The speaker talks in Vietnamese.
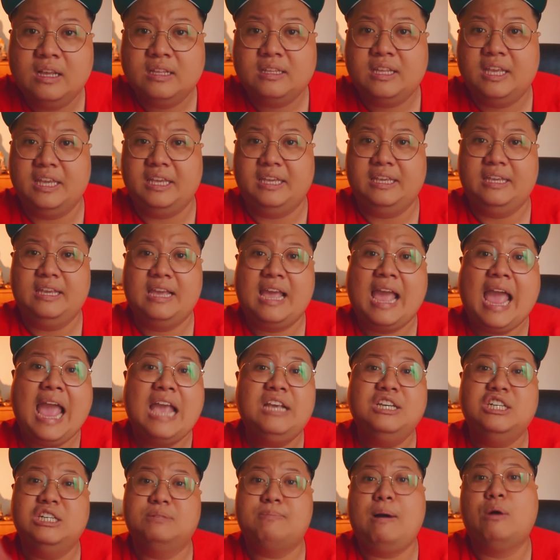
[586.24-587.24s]
thì
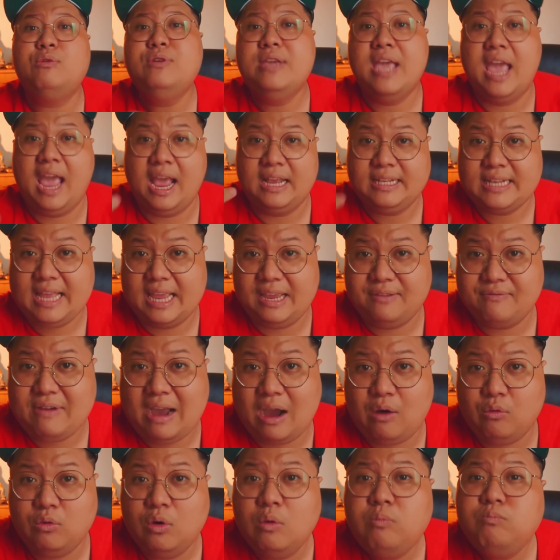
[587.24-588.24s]
hai người bảo vệ này
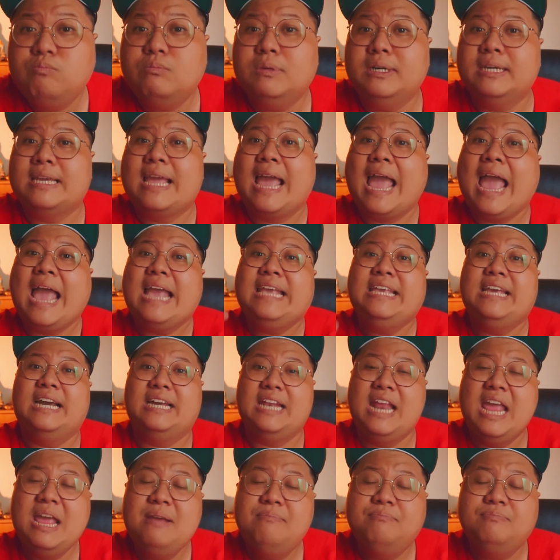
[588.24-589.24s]
vào lúc 12
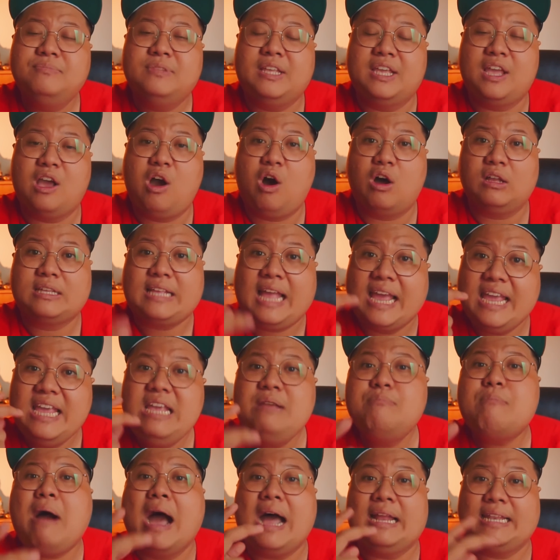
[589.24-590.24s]
giờ đêm thì họ
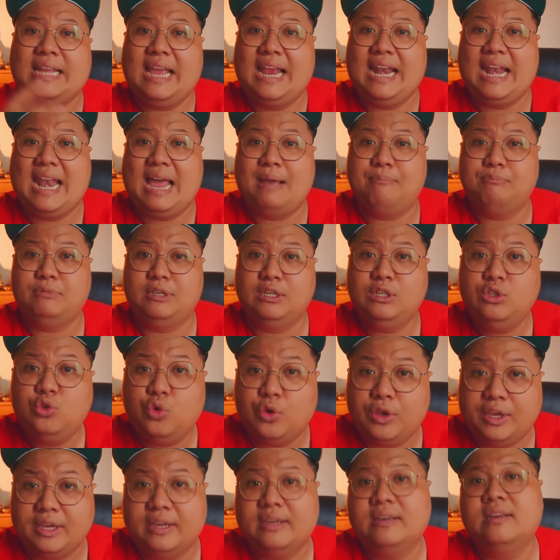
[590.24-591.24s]
thấy bà này làm những
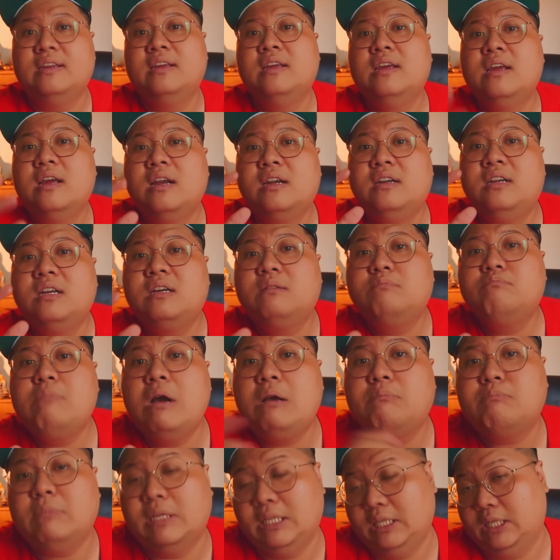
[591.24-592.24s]
chuyện rất
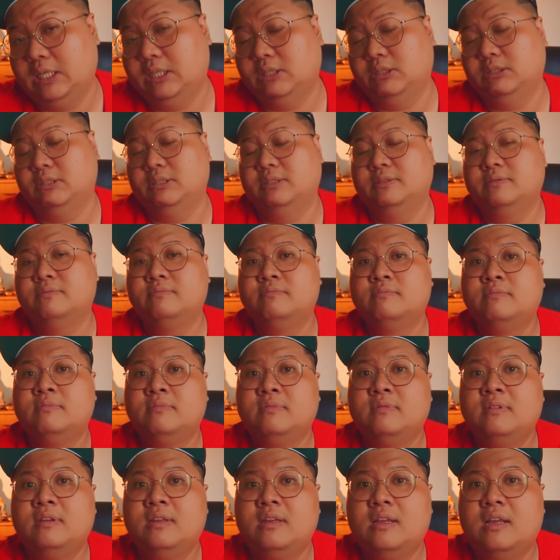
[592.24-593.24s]
bất bình thường.
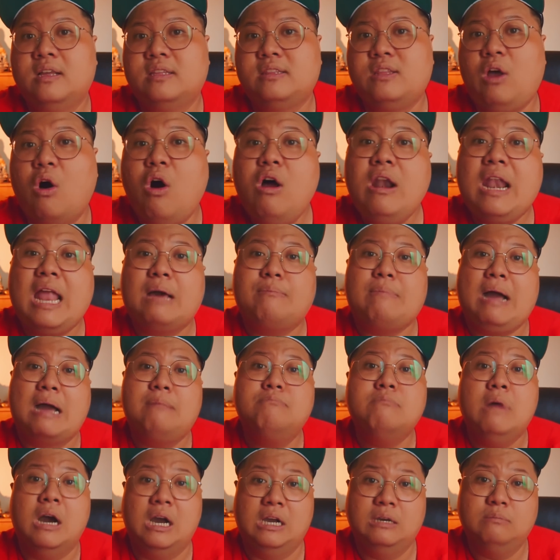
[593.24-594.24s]
Đó là bà
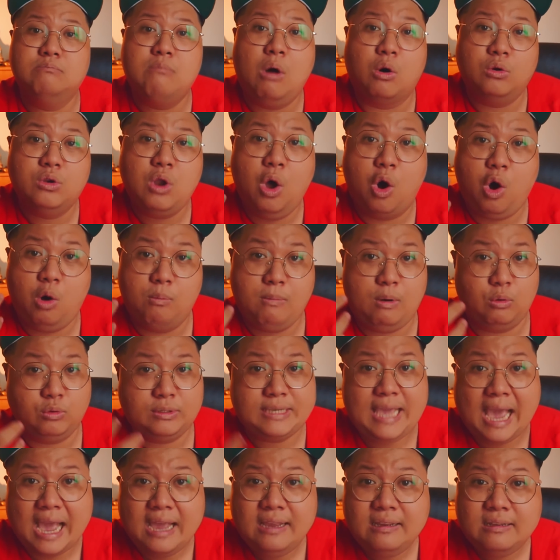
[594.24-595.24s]
bận bộ đồ màu
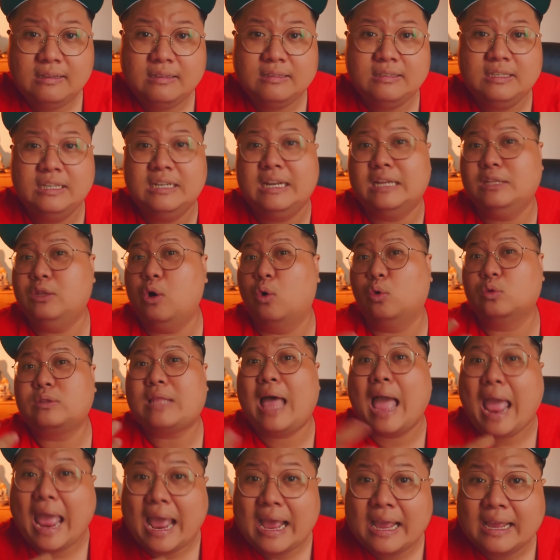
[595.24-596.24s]
trắng như là đồ
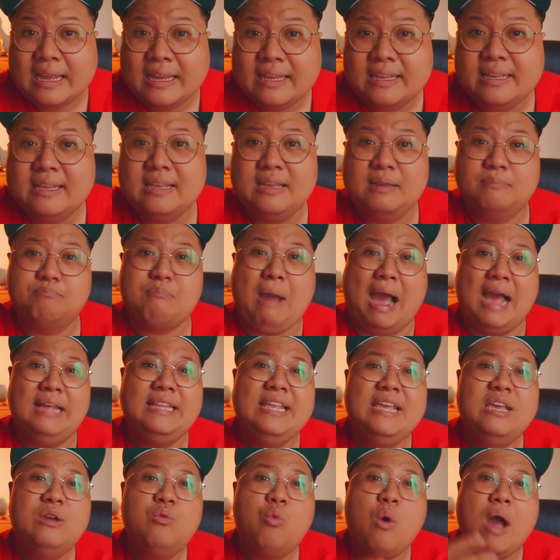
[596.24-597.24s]
tan. Bà
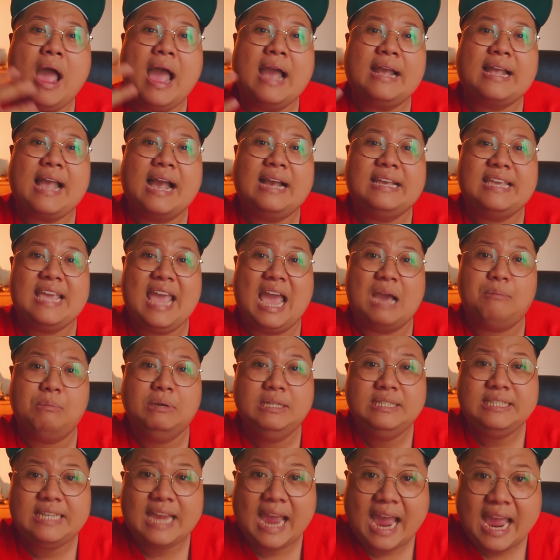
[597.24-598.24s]
đi qua căn nhà
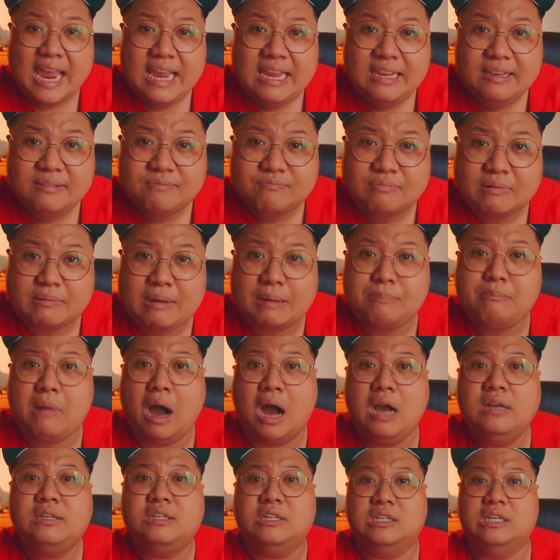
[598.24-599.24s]
bên trái, bà
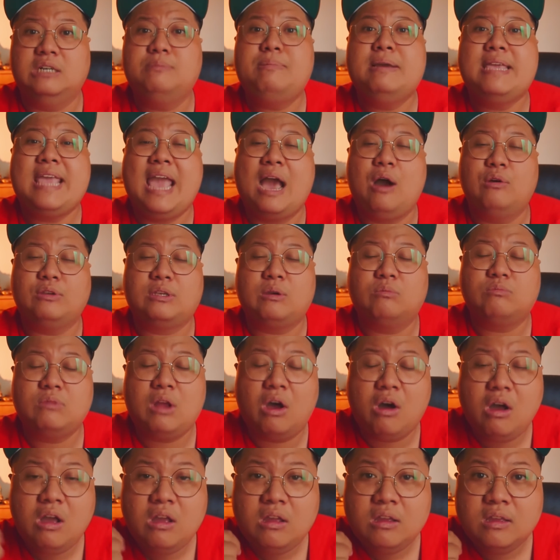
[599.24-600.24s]
mở cửa bà vào trong
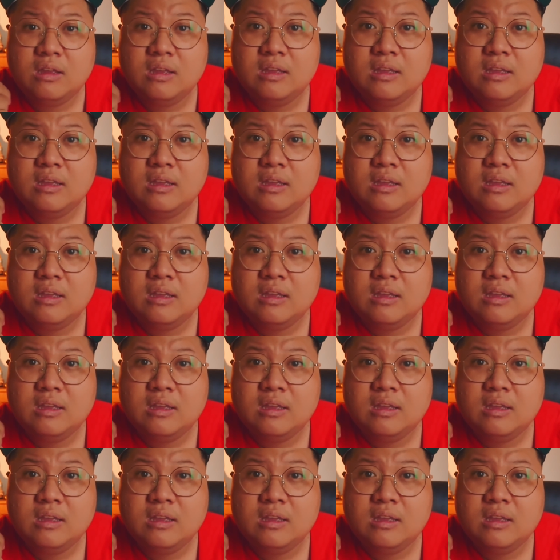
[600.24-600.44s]
đó.